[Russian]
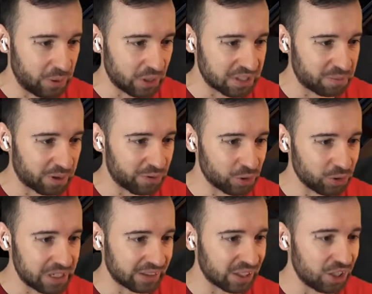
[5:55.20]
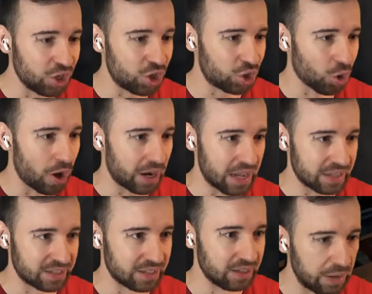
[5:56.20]
мне придется провернуть это еще
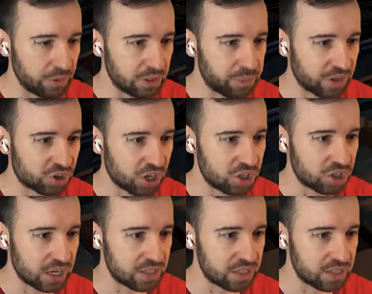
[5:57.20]
раз. А именно поджечь